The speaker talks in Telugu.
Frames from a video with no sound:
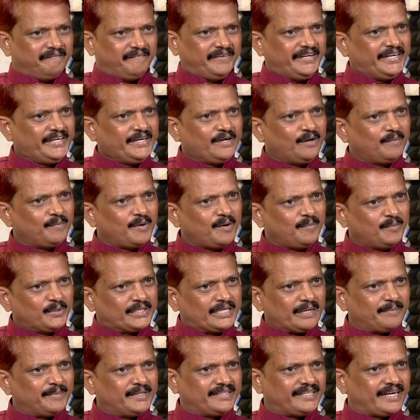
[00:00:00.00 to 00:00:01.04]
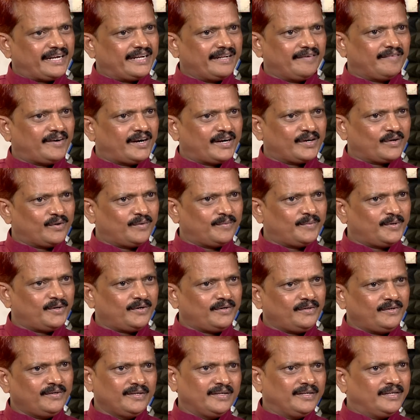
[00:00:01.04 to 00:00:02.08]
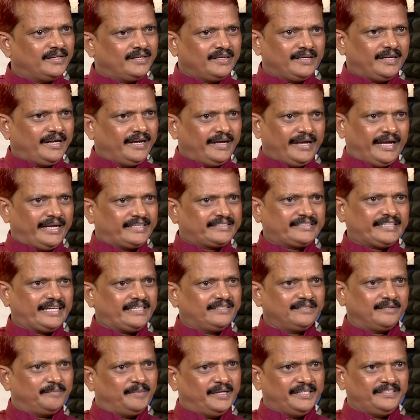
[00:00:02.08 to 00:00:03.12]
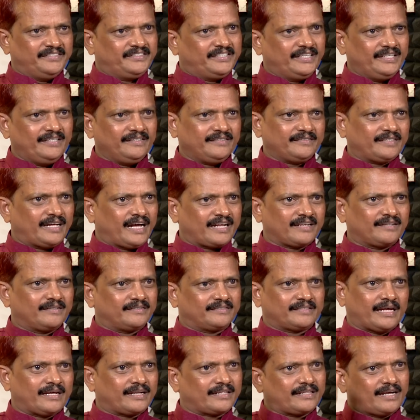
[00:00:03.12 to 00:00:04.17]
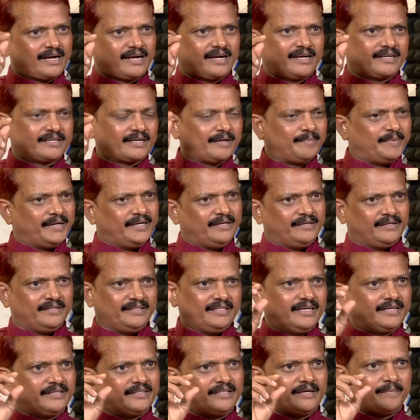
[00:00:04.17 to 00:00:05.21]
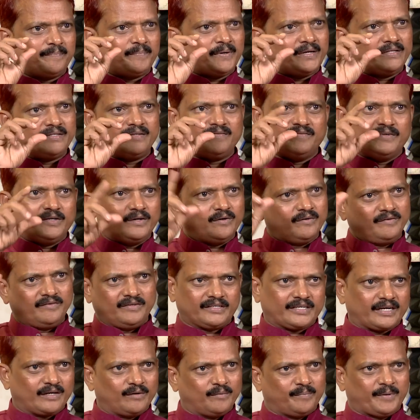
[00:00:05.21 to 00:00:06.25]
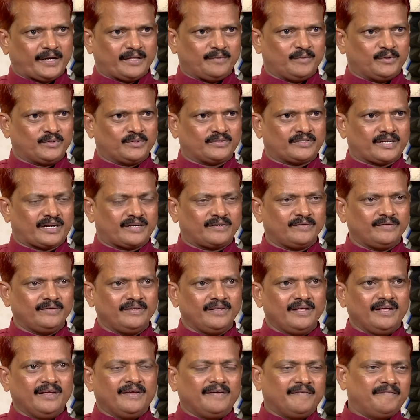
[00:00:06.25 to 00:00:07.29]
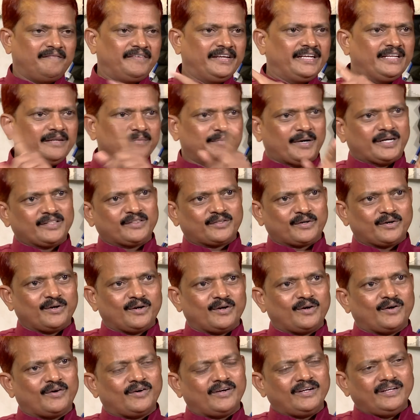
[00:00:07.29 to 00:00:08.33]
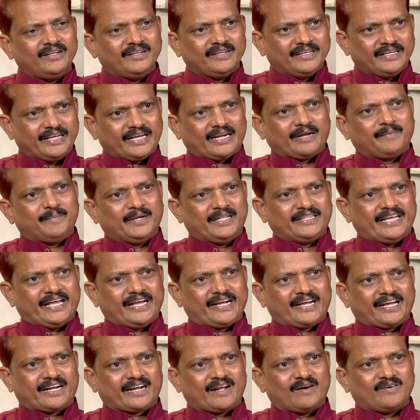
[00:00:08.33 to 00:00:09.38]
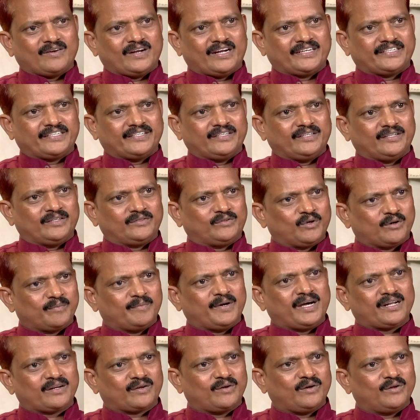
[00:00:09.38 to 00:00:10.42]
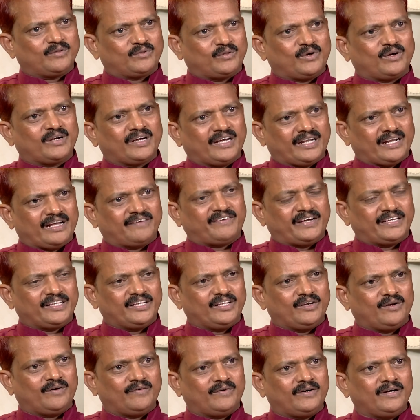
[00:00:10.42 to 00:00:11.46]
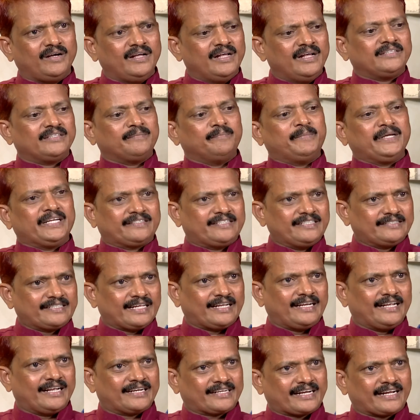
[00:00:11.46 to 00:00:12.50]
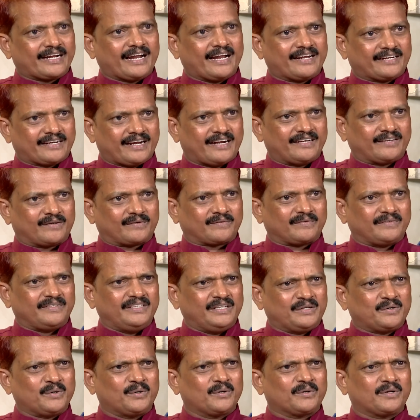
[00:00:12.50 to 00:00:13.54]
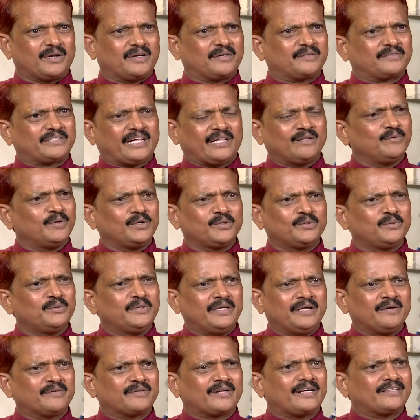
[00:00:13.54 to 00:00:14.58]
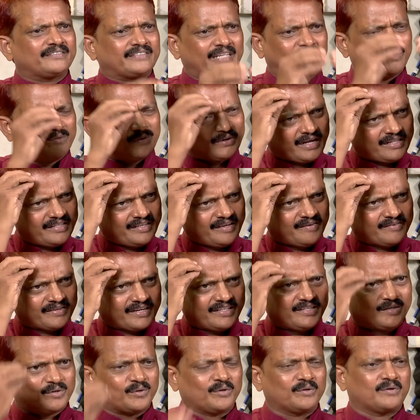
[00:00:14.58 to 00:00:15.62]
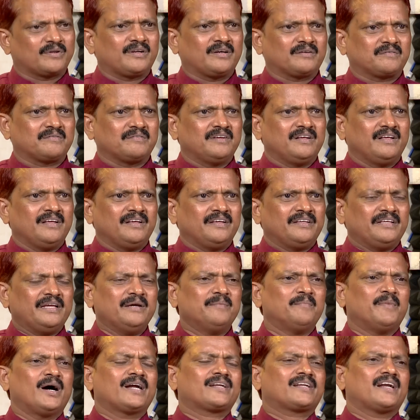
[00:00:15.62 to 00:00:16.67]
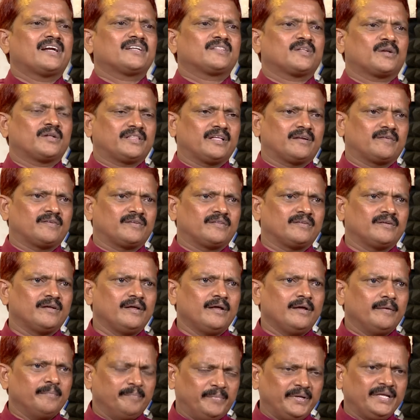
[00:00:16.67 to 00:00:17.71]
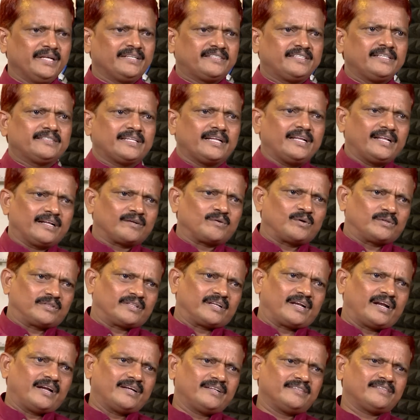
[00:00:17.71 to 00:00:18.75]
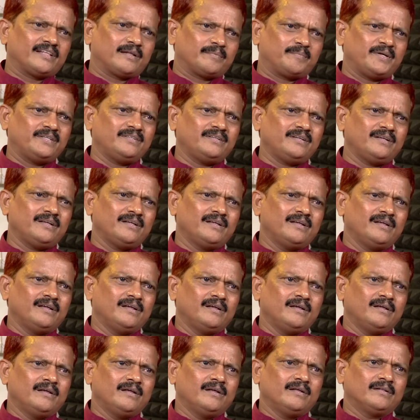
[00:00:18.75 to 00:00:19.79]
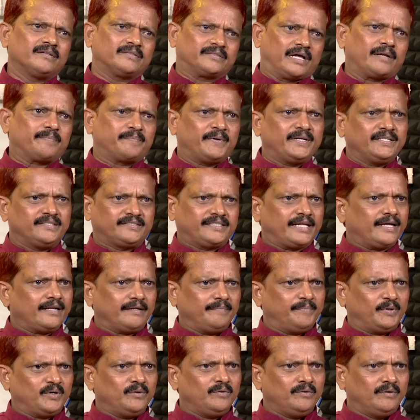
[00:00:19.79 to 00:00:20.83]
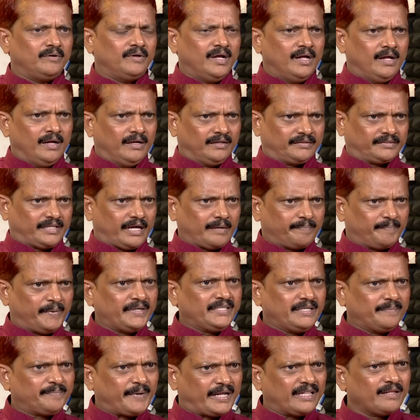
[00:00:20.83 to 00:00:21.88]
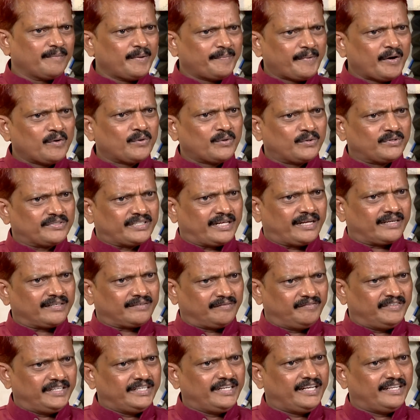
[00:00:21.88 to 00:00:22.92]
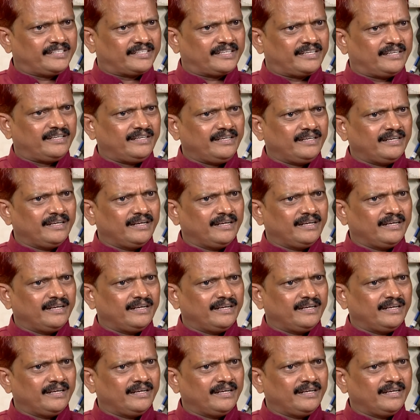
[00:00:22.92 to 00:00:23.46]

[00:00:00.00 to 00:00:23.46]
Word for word: వీడేమో ముఖ్యమంత్రి అనేవాడేమో ఎక్సైజ్ని పెంచి సారదా సారదా గంటరా పై ఇదే తప్పని వీడో ఇక్కడ ఉపాధి పొందుతాడు వీని మంత్రులు ఎర్రబెల్ దయాకర్ రావు లాంటి దుర్మార్గులు దొంగ లఫంగిలో బీర్సీసాలు ఎరకరా అని అంటారు ఈ కొడుకులకు చదువద్దు ఏం రాదు చదువు రాదు ఏం రాదు ఈ కొడుకులకు ఏం మాట్లాడతారో తెలియదు బీర్సీసాలు ఎరకొస్తారా అండి సర్పంచ్ సర్పంచ్ సార్ ఇప్పుడు సర్పంచ్ ప్రథమ పౌరుడు సార్ విలేజ్కి